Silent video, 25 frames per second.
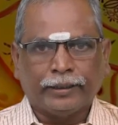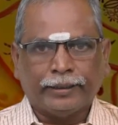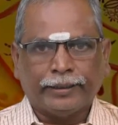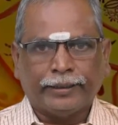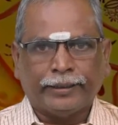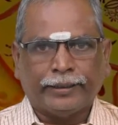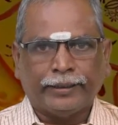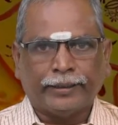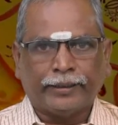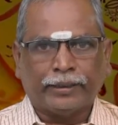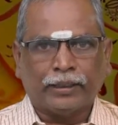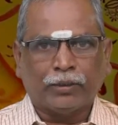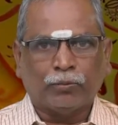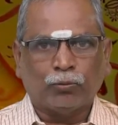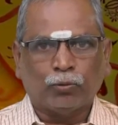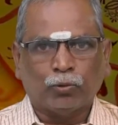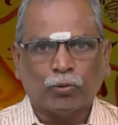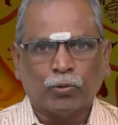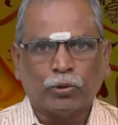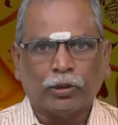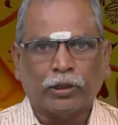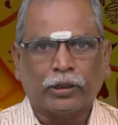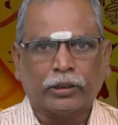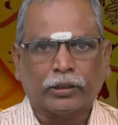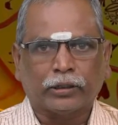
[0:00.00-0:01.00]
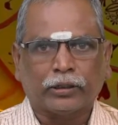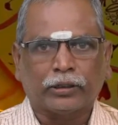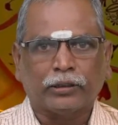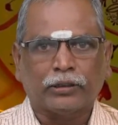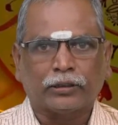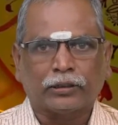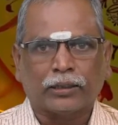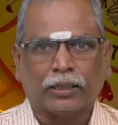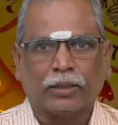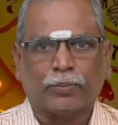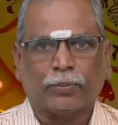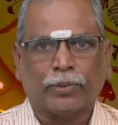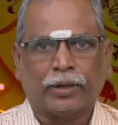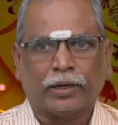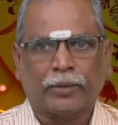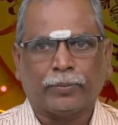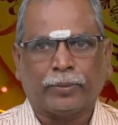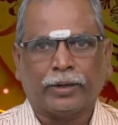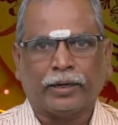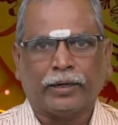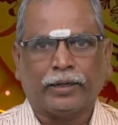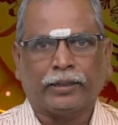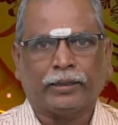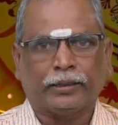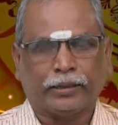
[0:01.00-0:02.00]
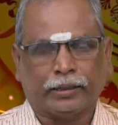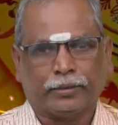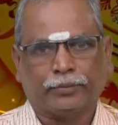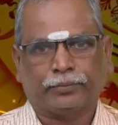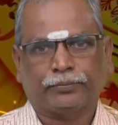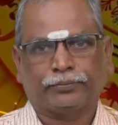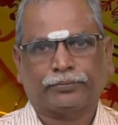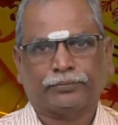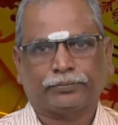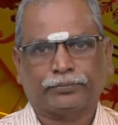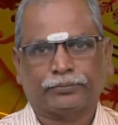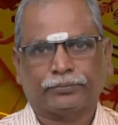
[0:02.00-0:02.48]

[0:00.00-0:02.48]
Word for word: இன்றைய தினம் உங்களுக்கு சிறப்பான பலனை தரும்